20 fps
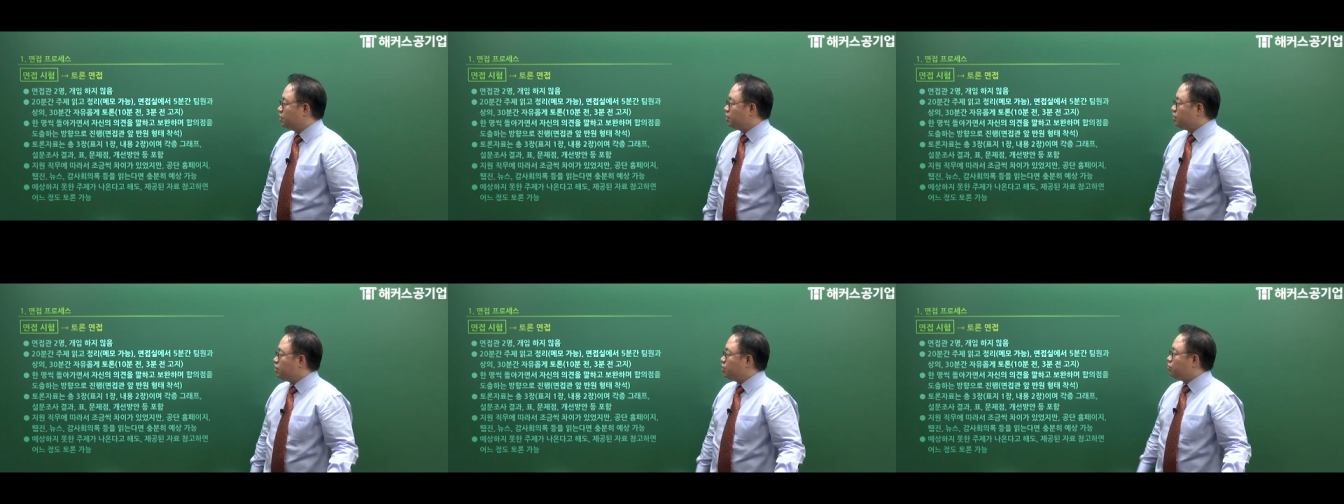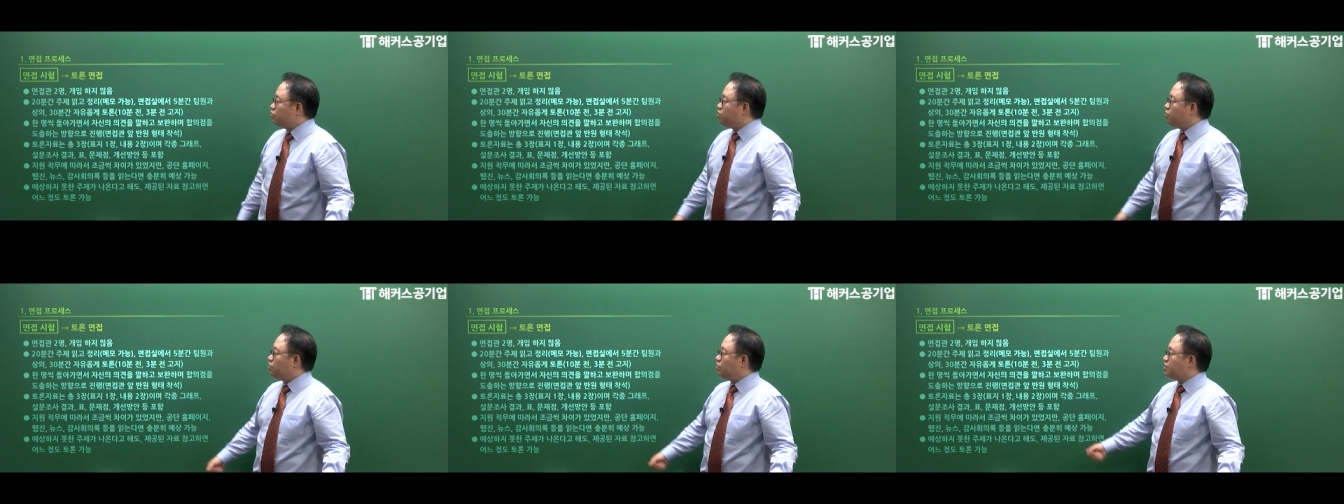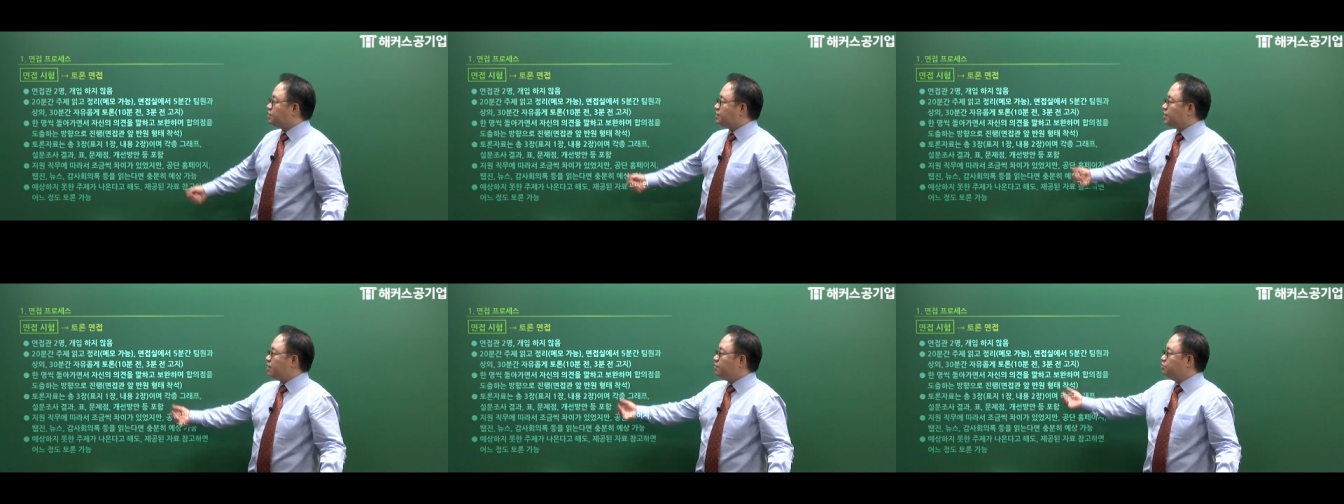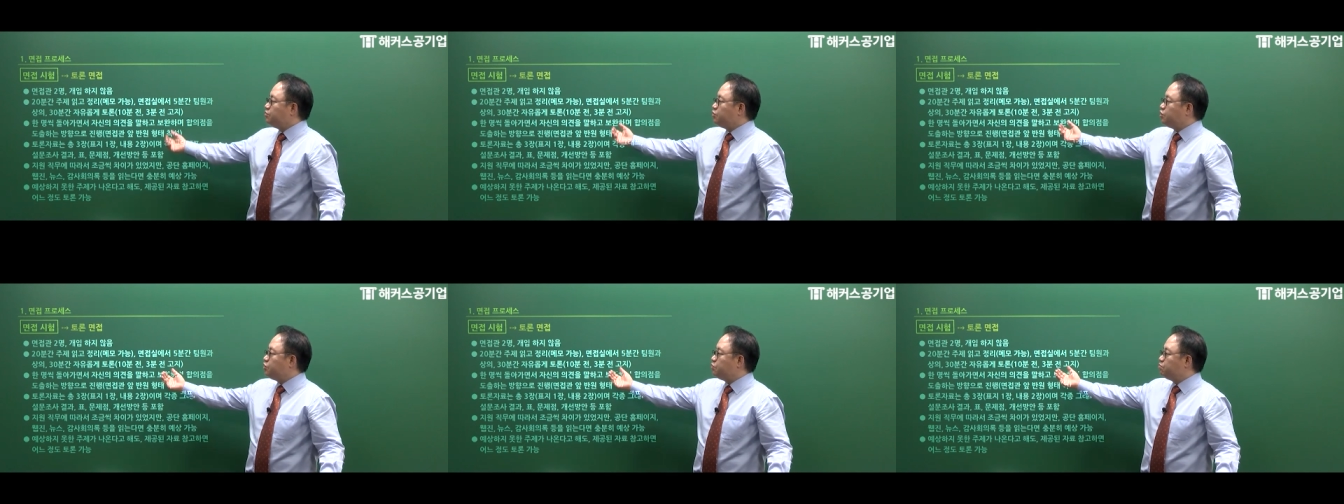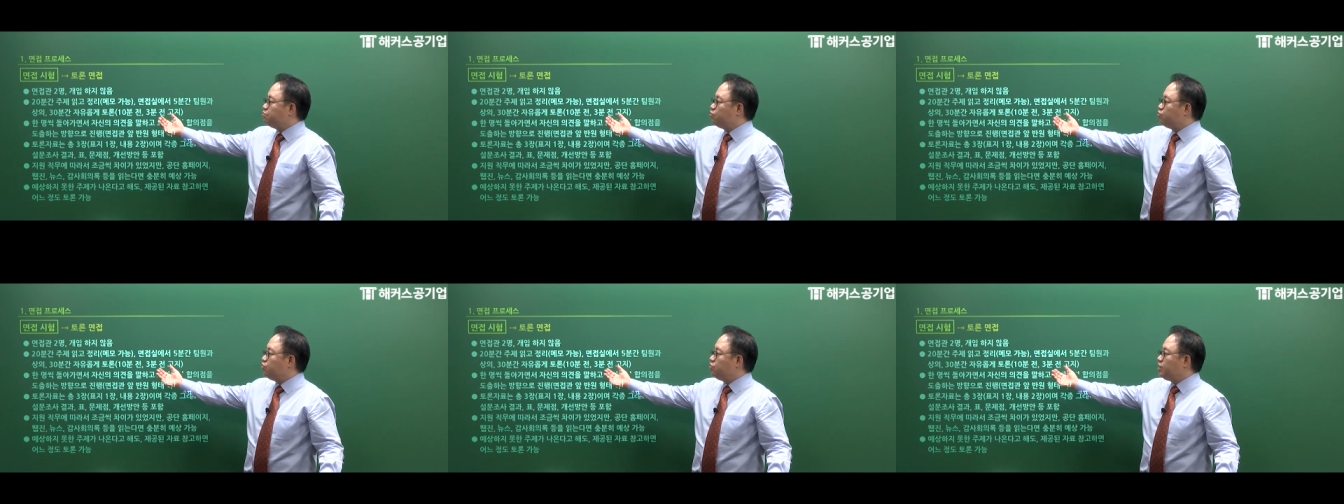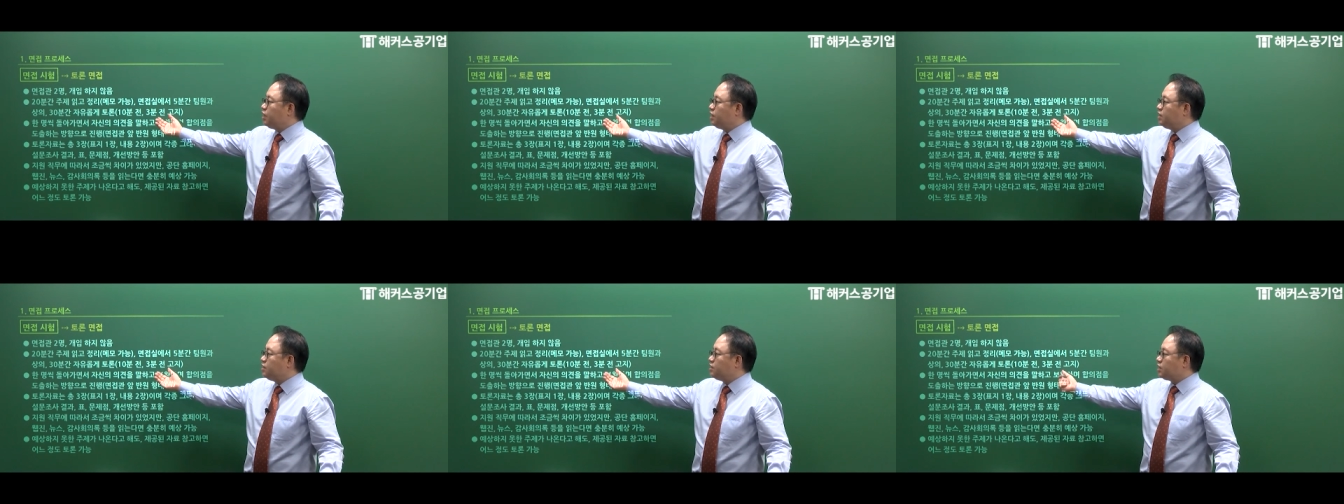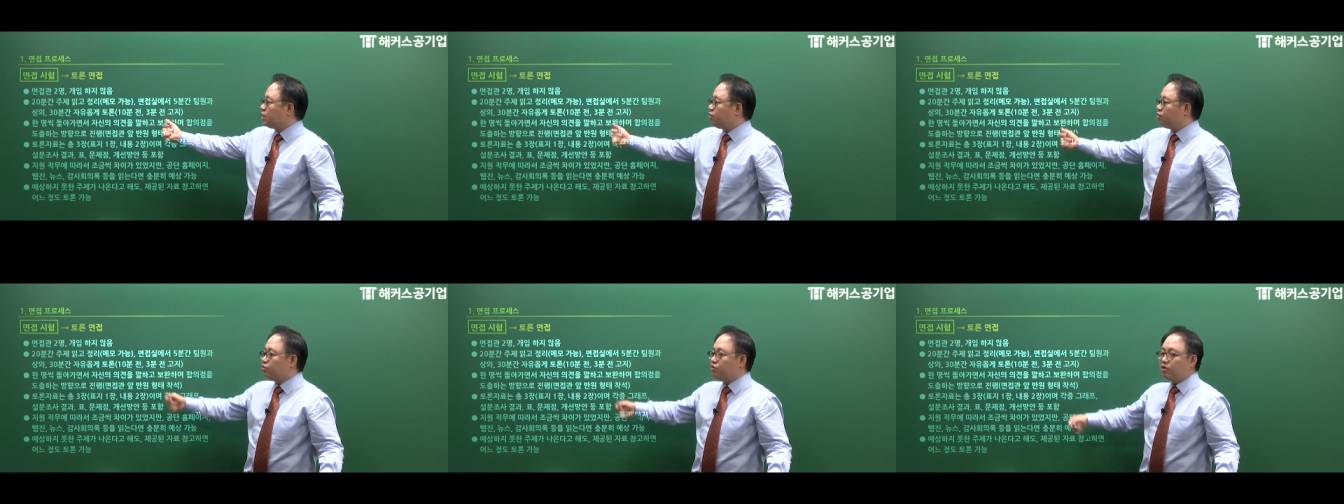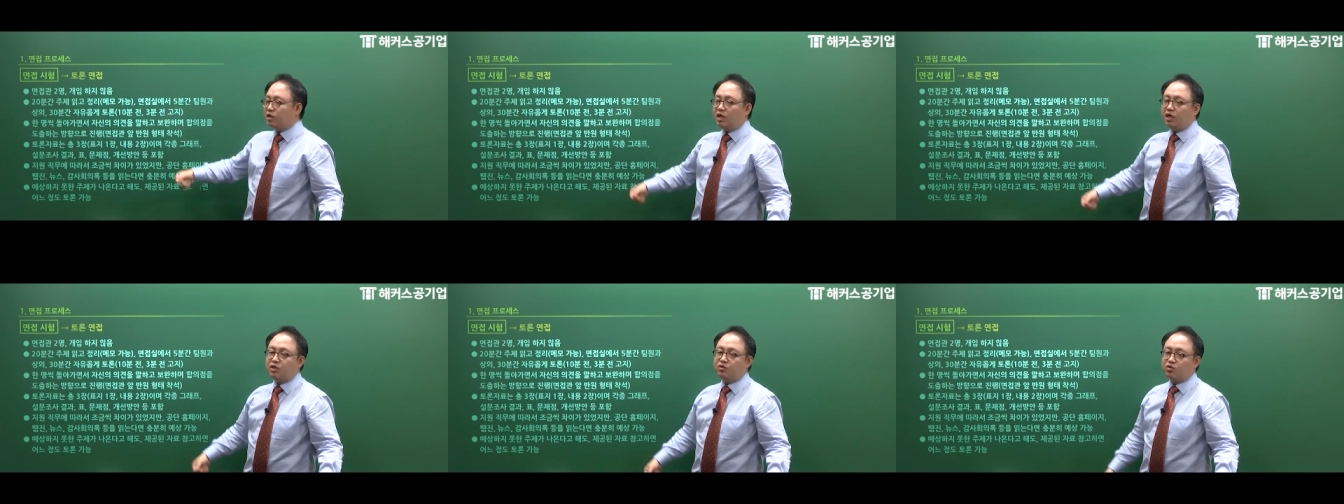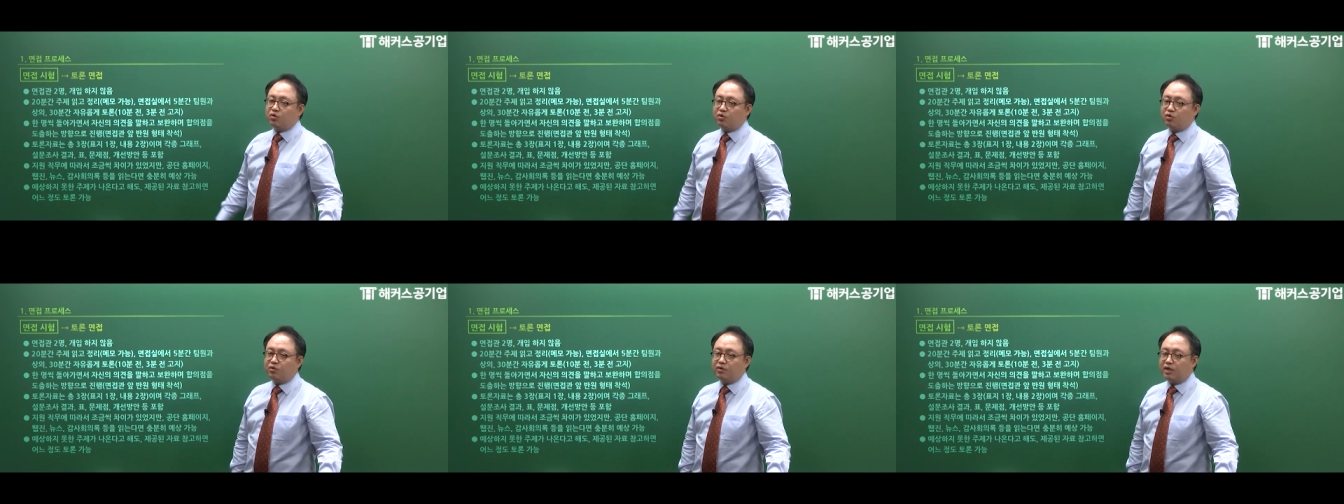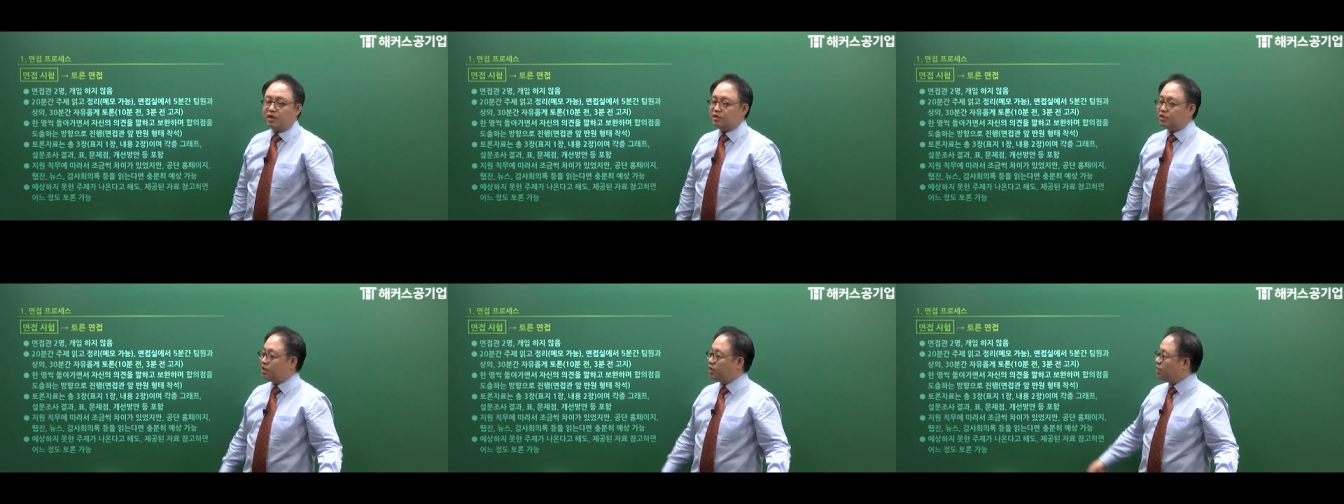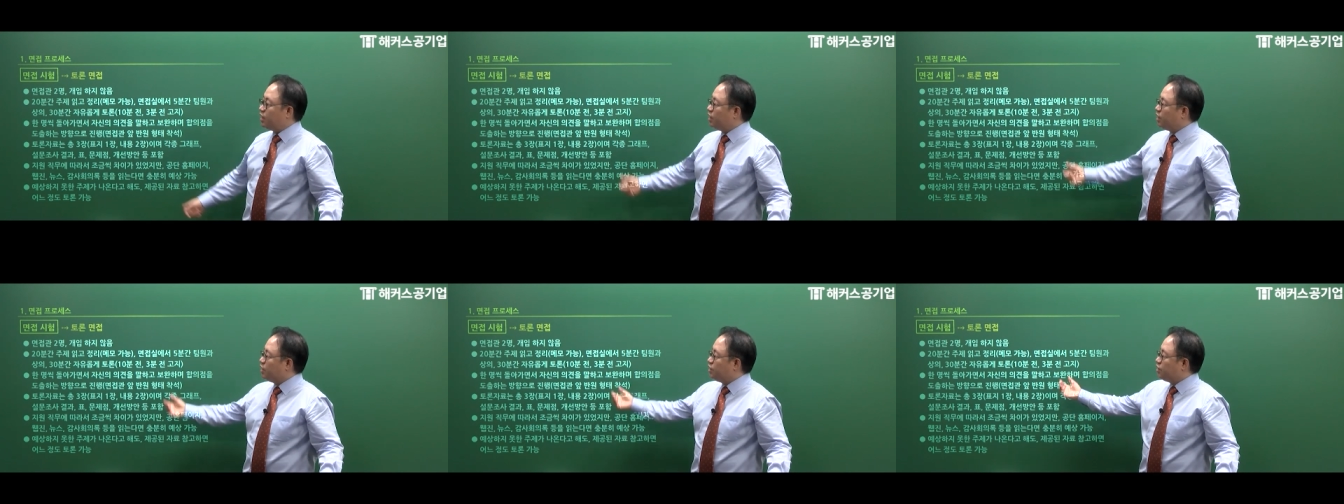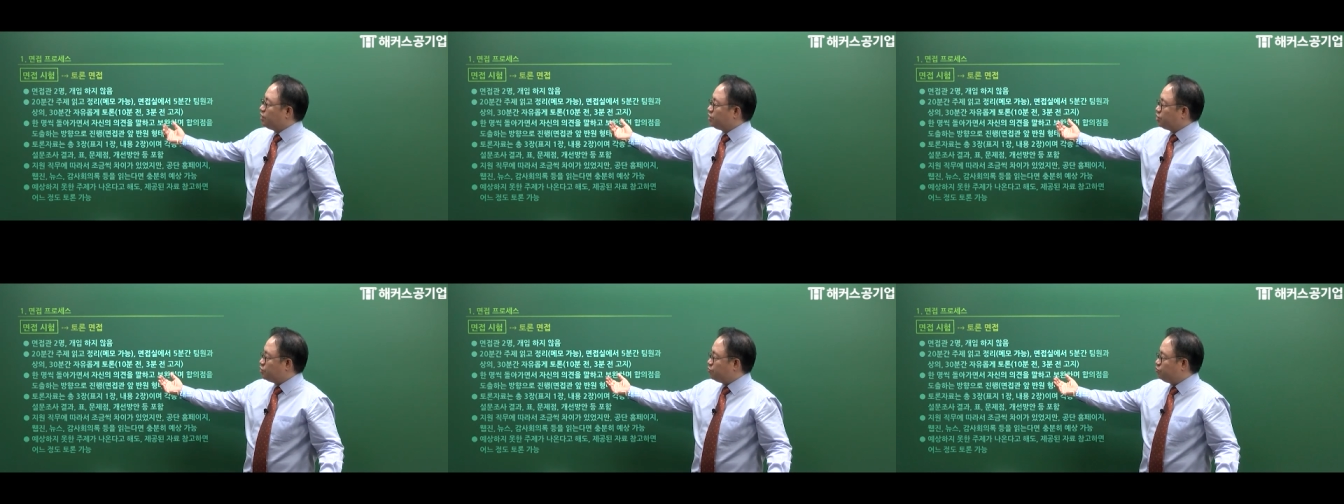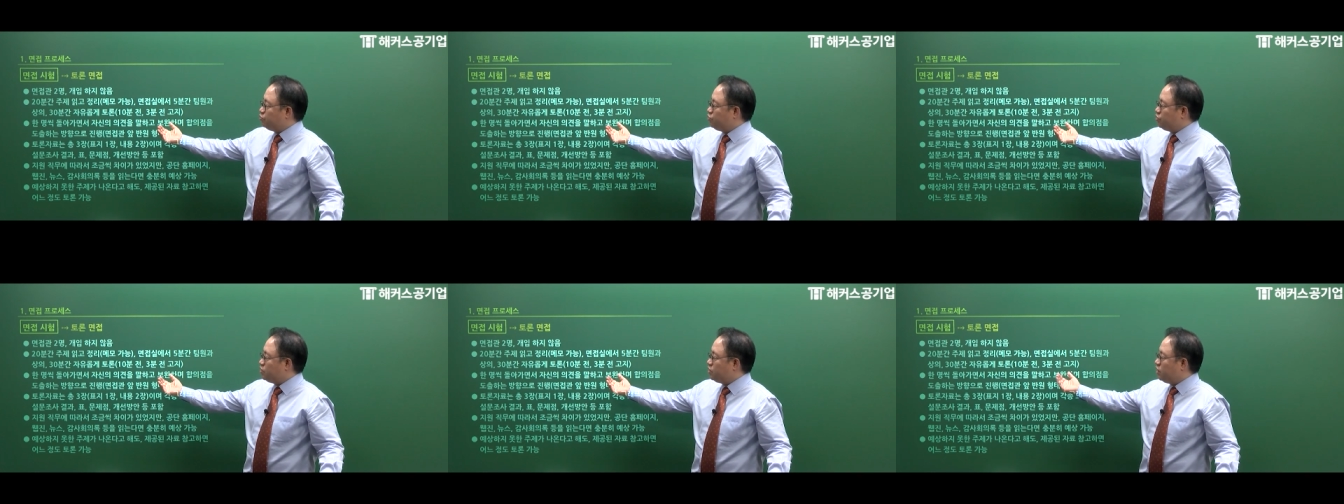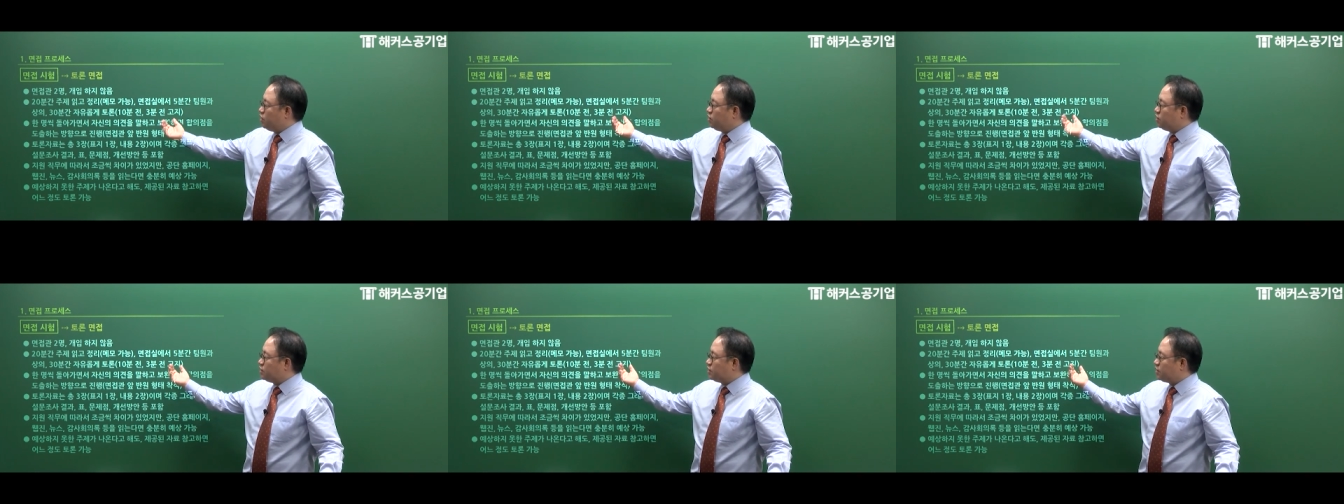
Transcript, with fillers: 그리고 30분간 자유롭게 토론하되 10분 전,